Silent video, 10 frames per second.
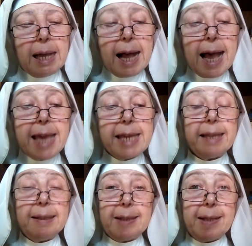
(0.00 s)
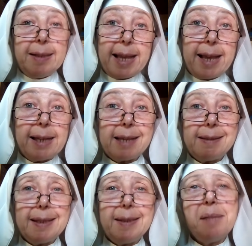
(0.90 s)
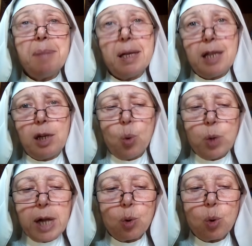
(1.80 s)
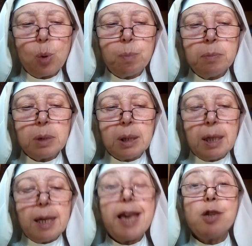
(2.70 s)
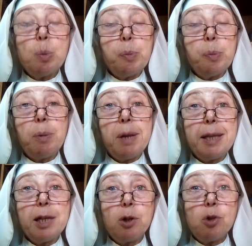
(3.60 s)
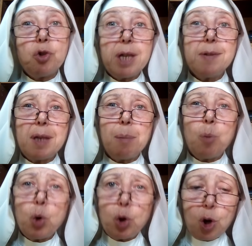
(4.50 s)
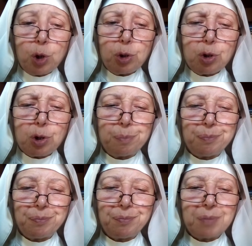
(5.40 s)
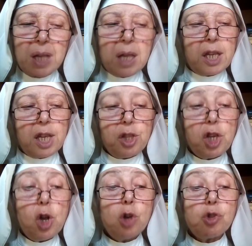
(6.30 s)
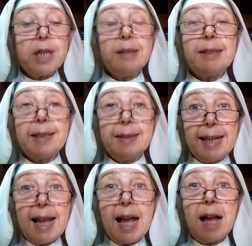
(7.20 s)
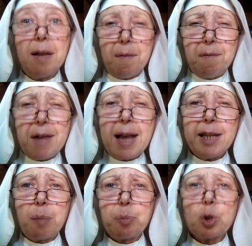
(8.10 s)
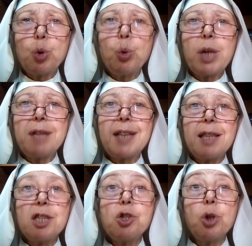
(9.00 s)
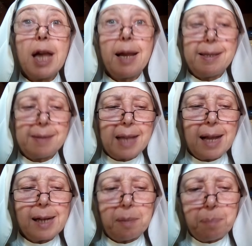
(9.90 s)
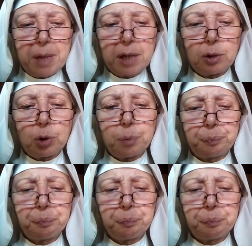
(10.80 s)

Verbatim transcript: hay que entender que este tema del unacum es un problema de conciencia muy gordo y Dios entenderá varias posturas tradicionales al respecto,